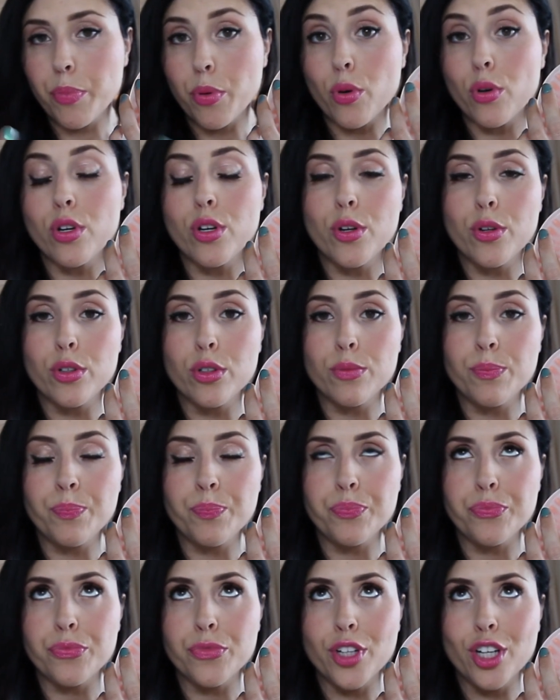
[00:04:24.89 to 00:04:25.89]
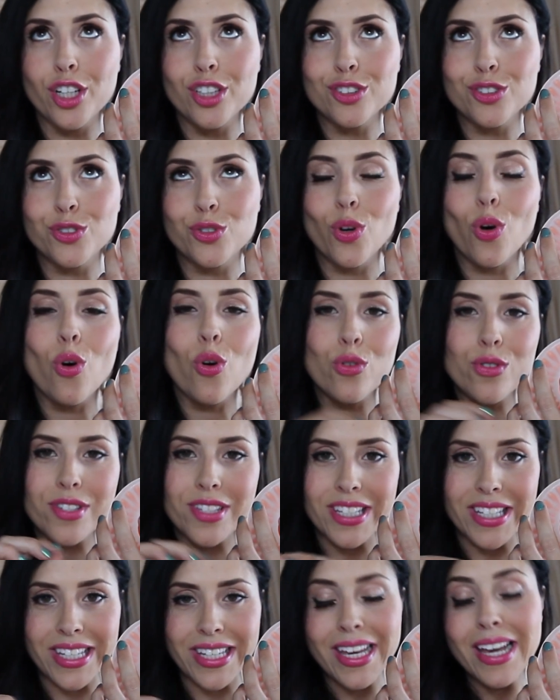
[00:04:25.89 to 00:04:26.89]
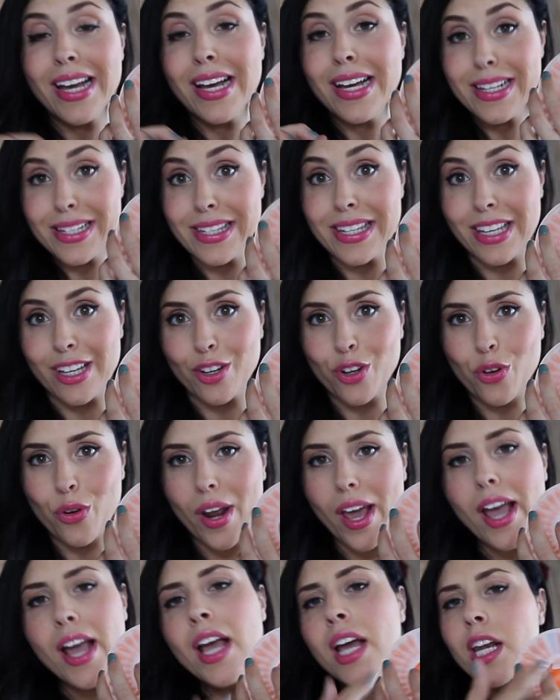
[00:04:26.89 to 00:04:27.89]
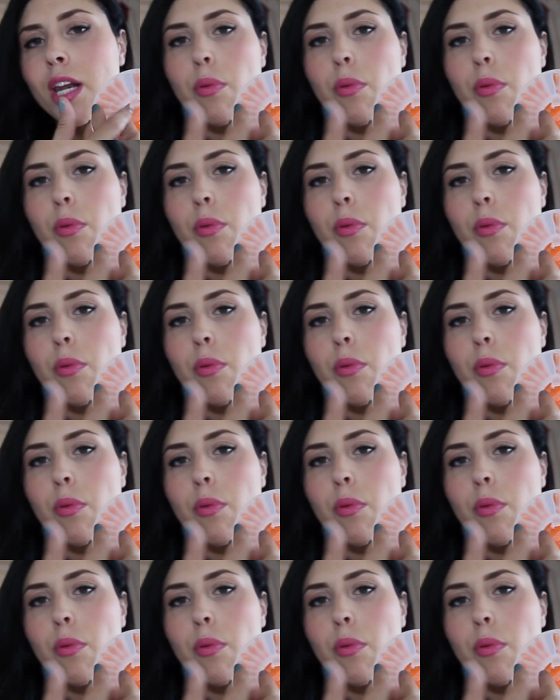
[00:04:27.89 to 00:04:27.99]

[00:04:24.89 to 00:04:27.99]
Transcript: po, eh, dosi singole,